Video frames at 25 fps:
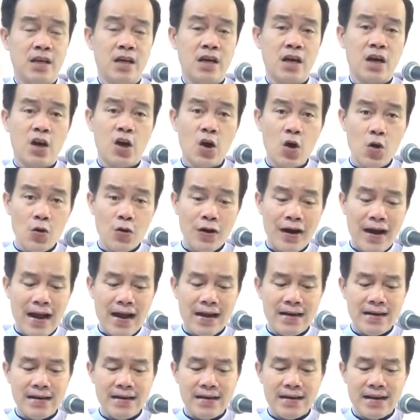cố
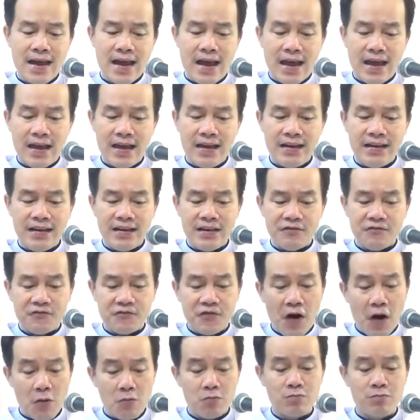gắng để
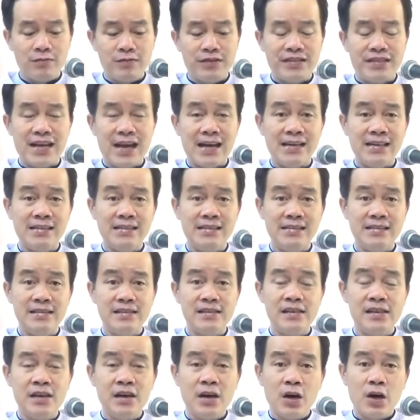phòng tránh
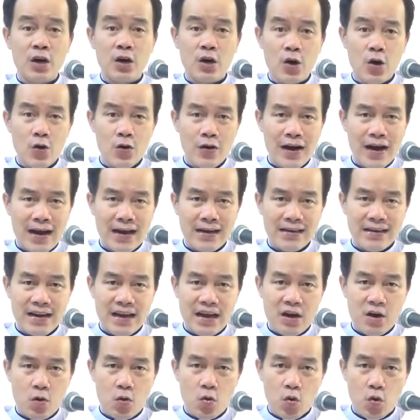cố gắng
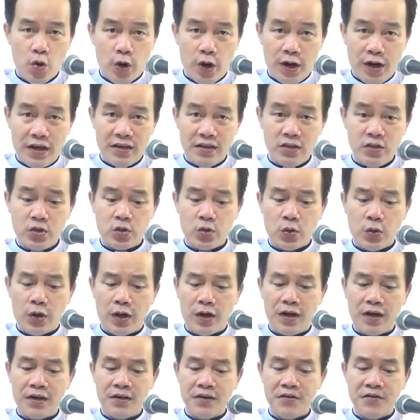để uyển
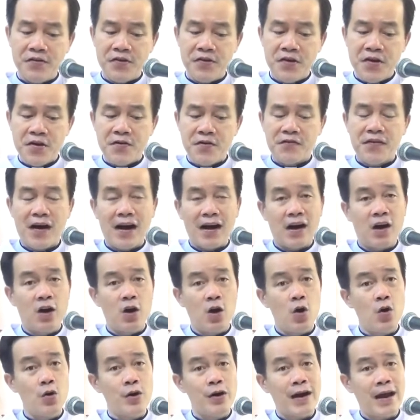chuyển và
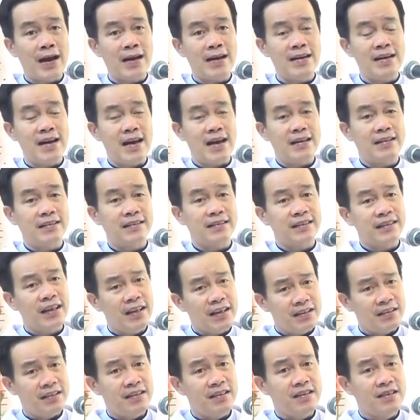cố gắng để
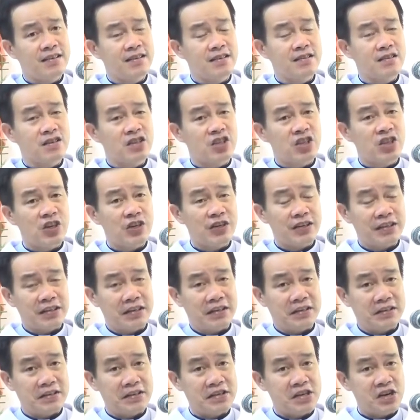thích ứng trước
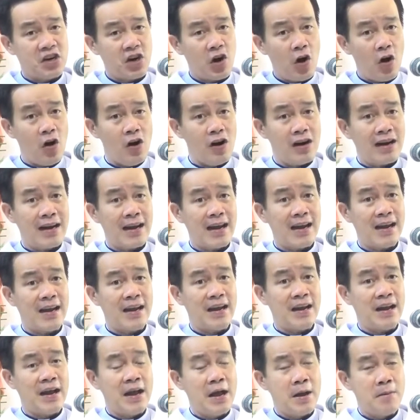những khó
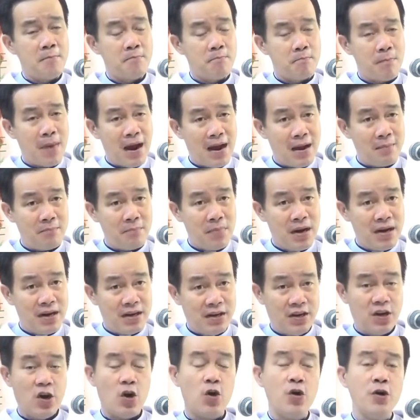khăn mà
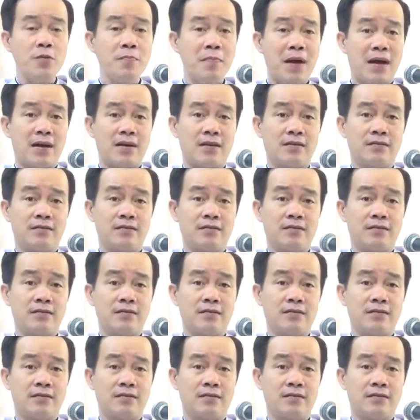mình đối mặt